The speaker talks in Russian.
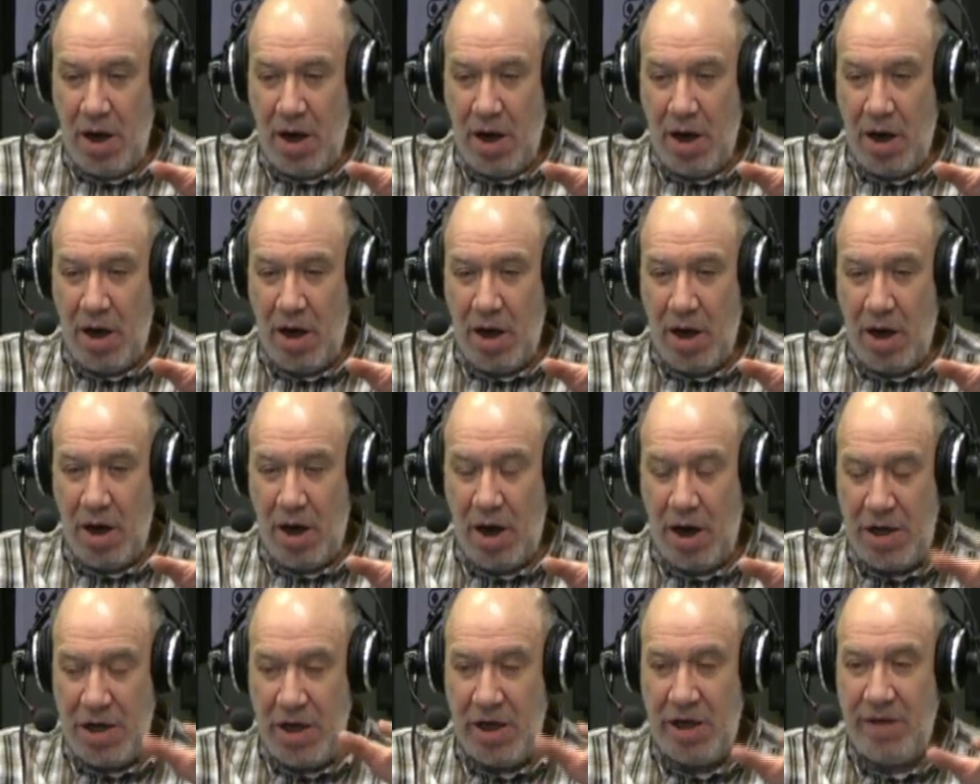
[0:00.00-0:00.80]
а
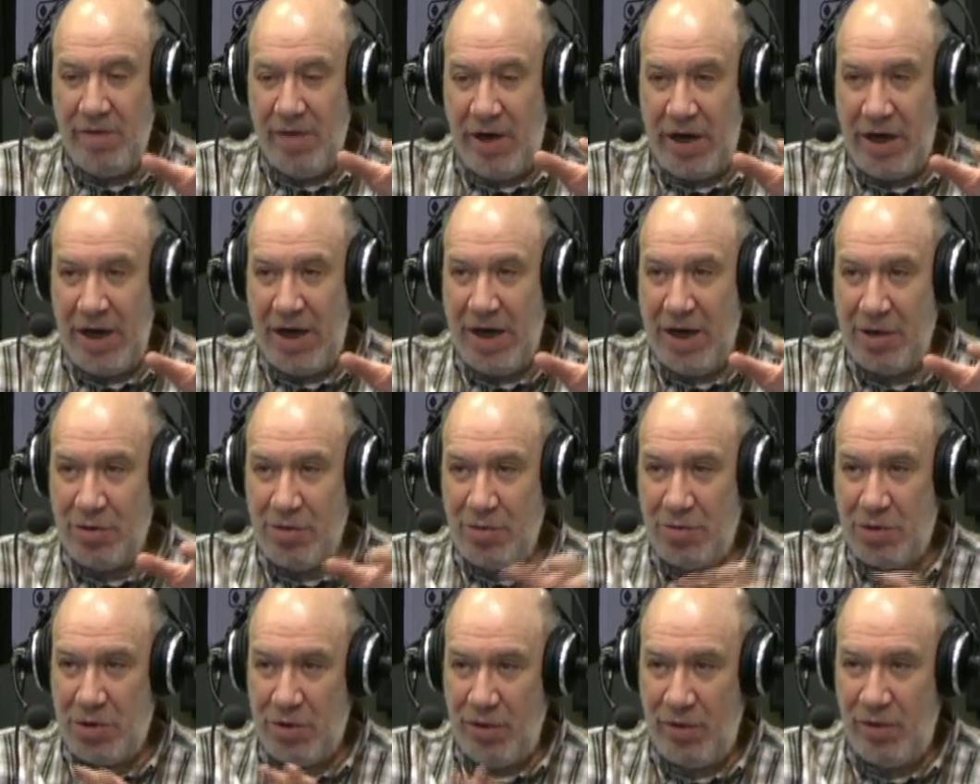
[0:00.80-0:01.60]
они говорили о
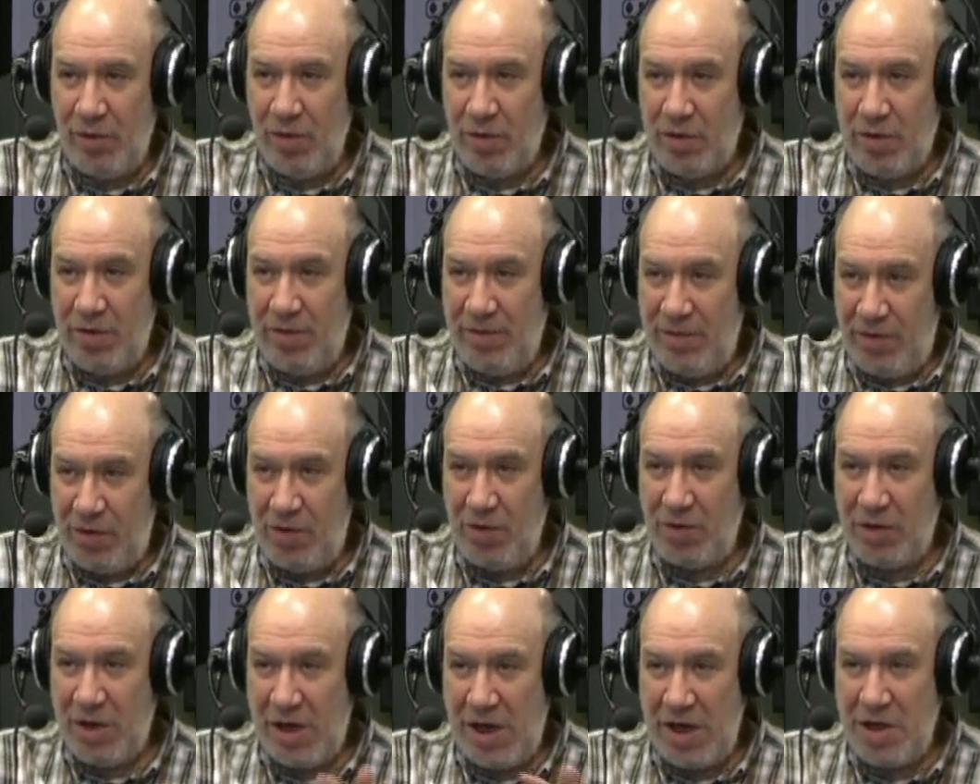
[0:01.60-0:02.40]
том, что вот,
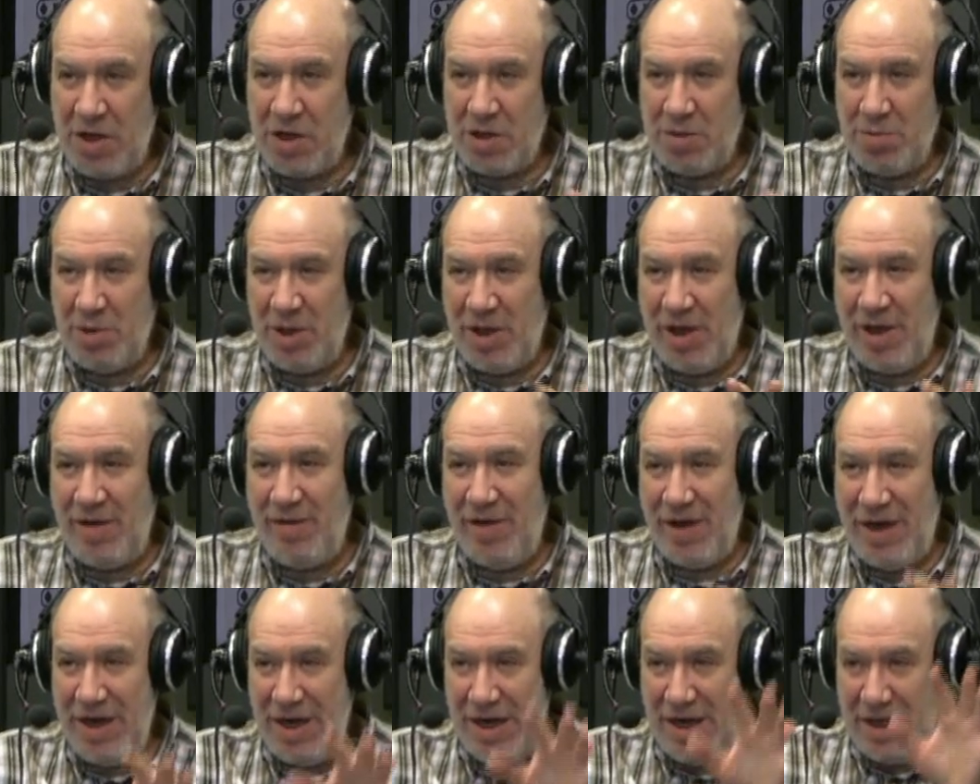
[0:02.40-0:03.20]
все, наконец мы
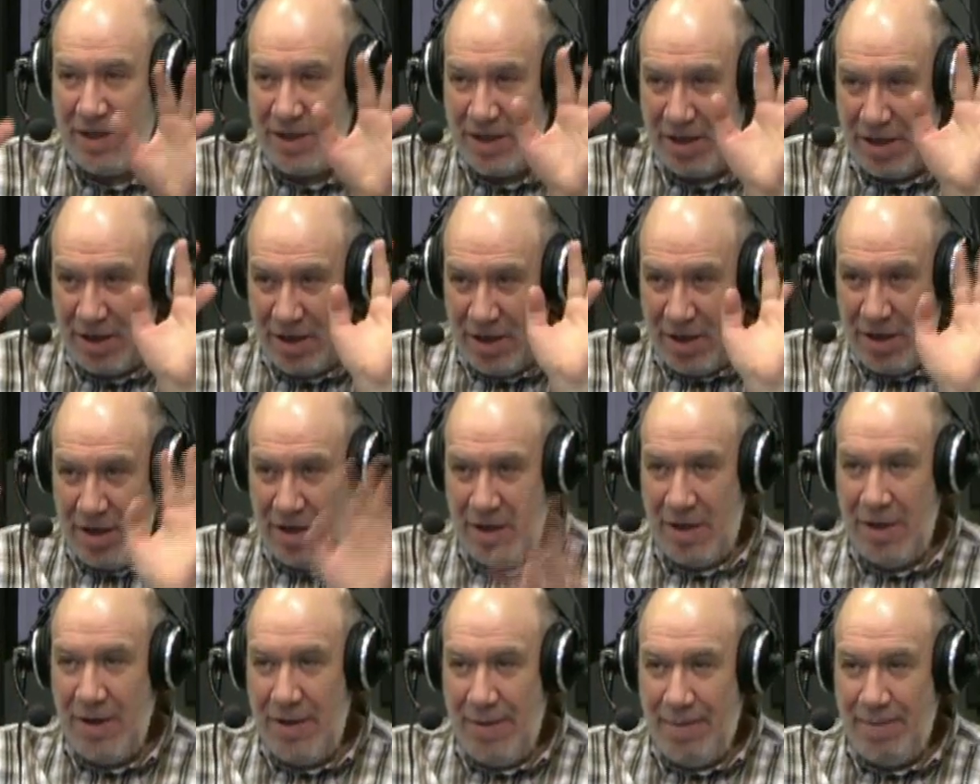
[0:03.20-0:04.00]
договорились, угу.
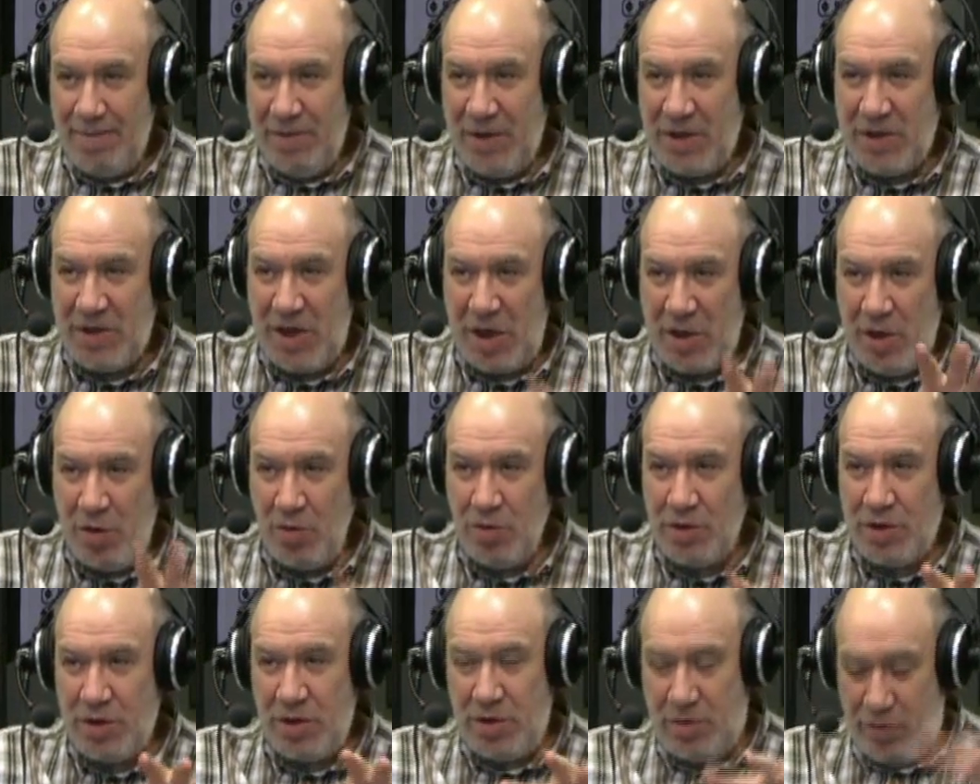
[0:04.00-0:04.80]

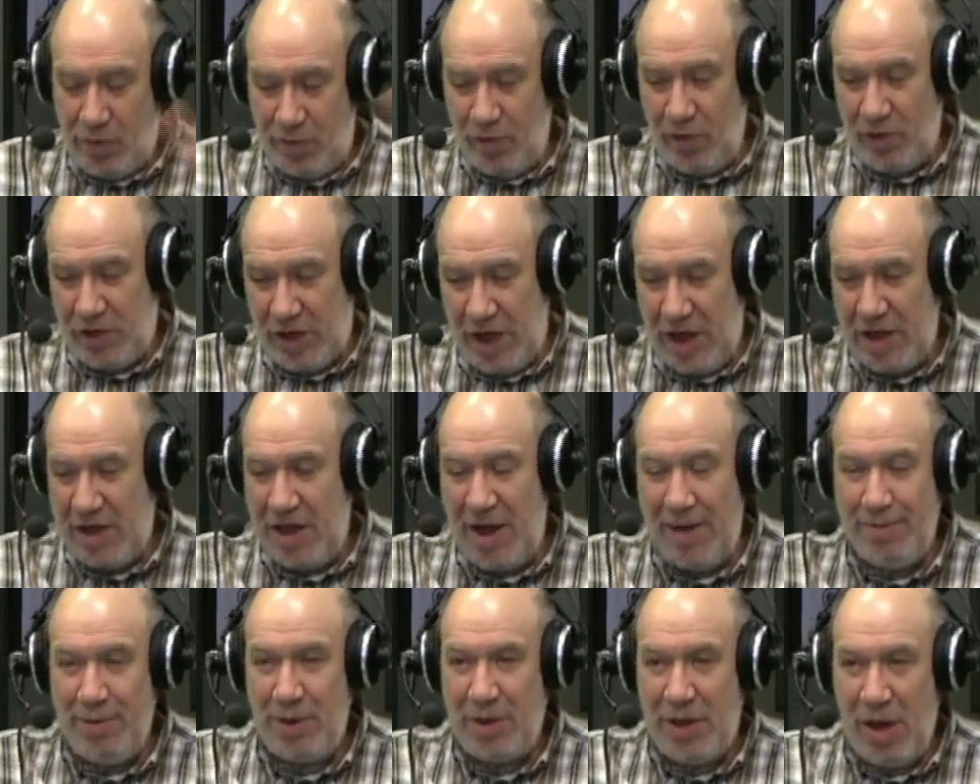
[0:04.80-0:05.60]
союз, ну вот,
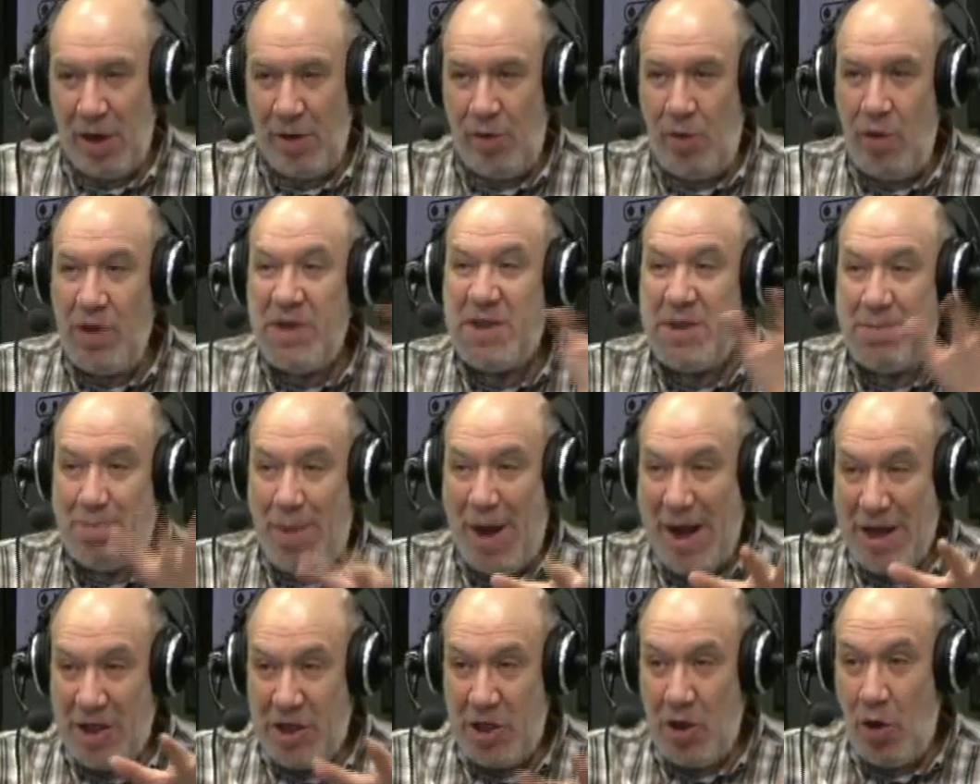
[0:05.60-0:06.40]
хотя бы такой
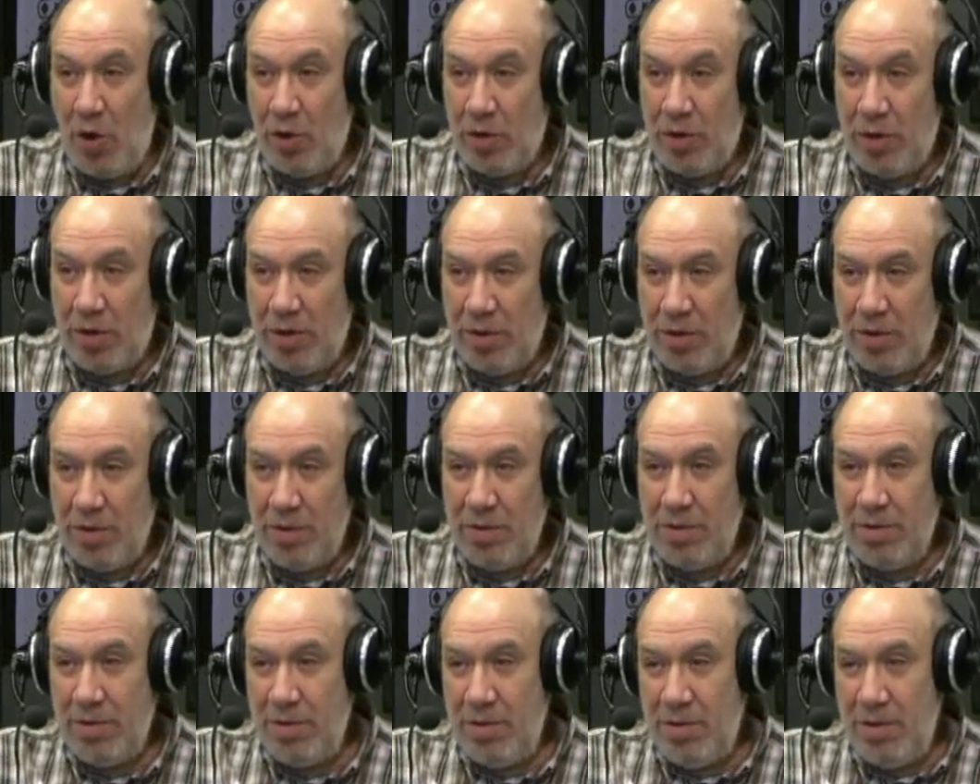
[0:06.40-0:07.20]
спасен.
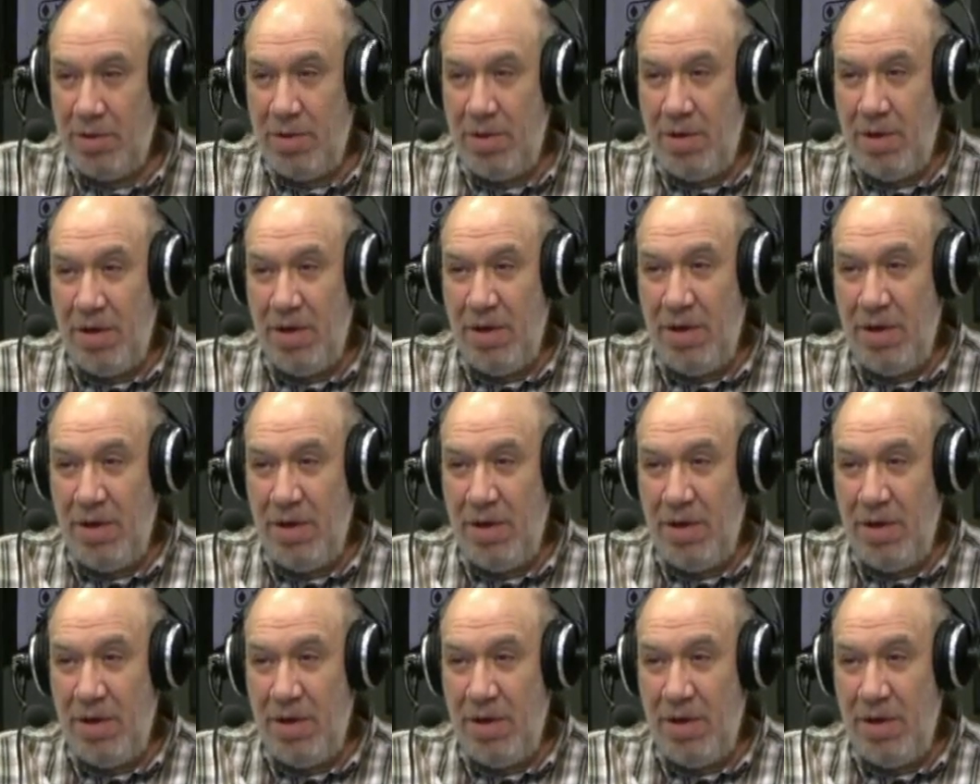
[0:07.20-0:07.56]
Да.